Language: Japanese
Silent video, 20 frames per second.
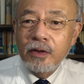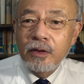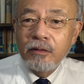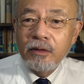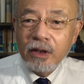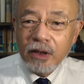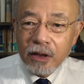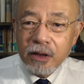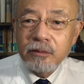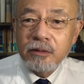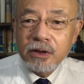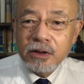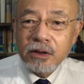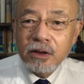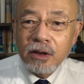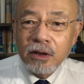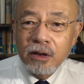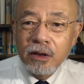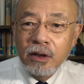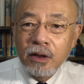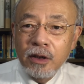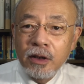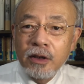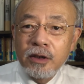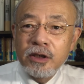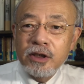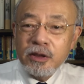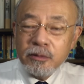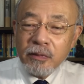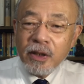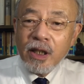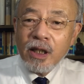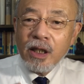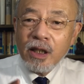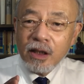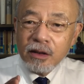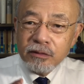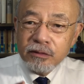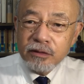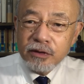わかりますか？
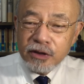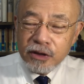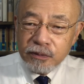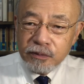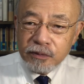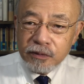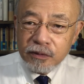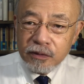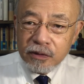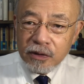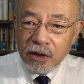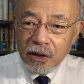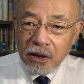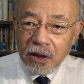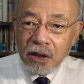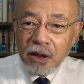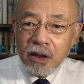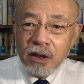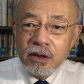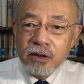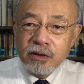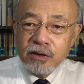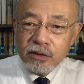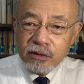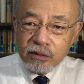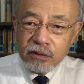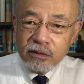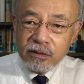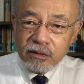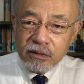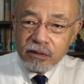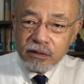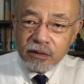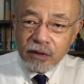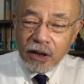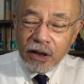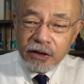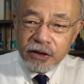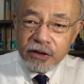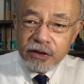今ある自分がずーっ
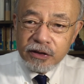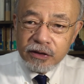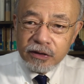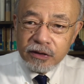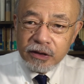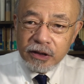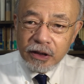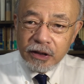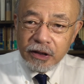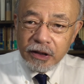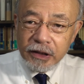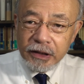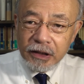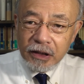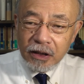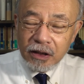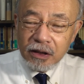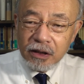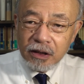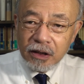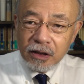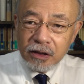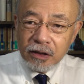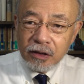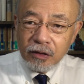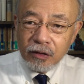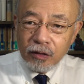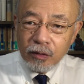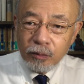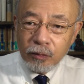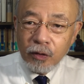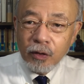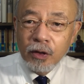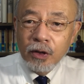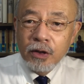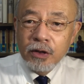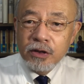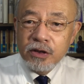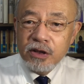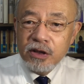とあり続けてきたんだけれども、
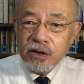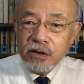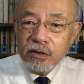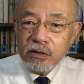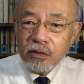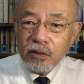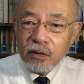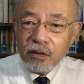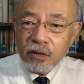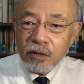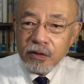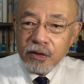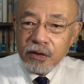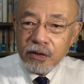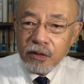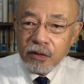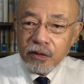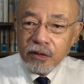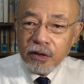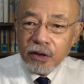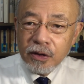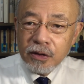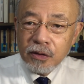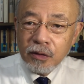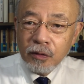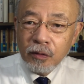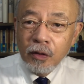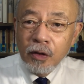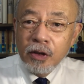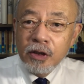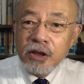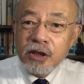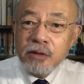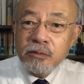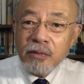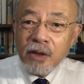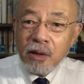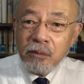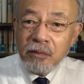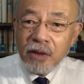死ぬことによってその
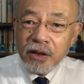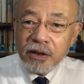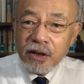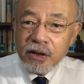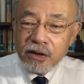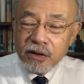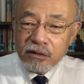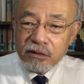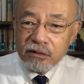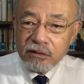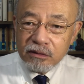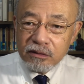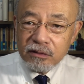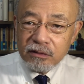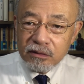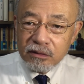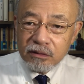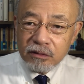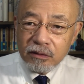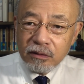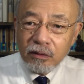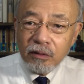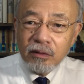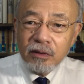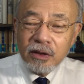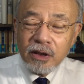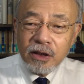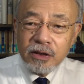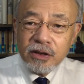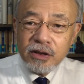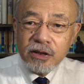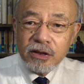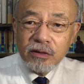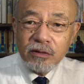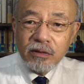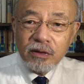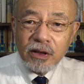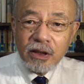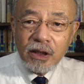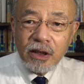今までずーっと同じ
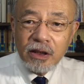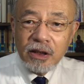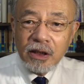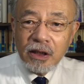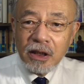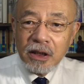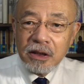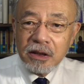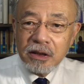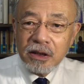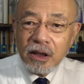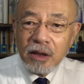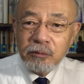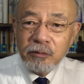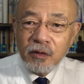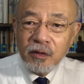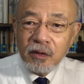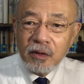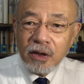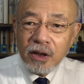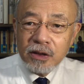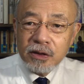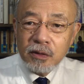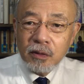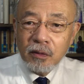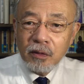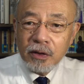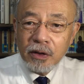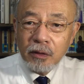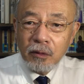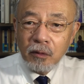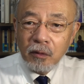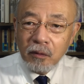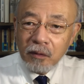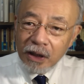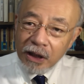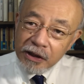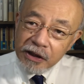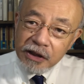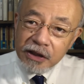状態であったものがそこで終
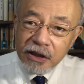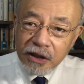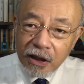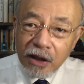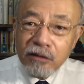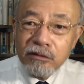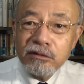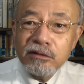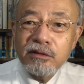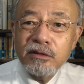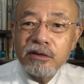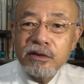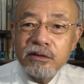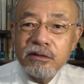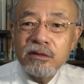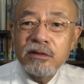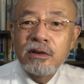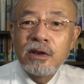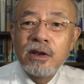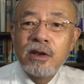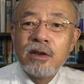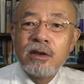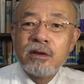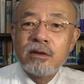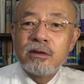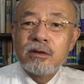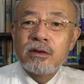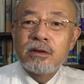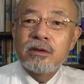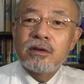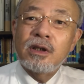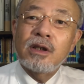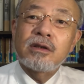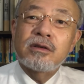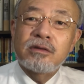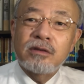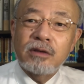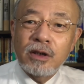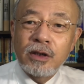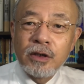わりになるという、な
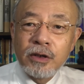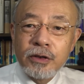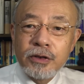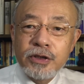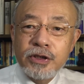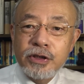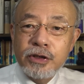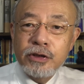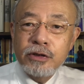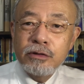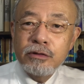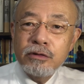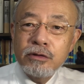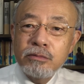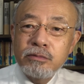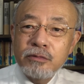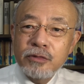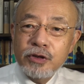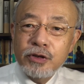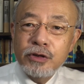んていうか、終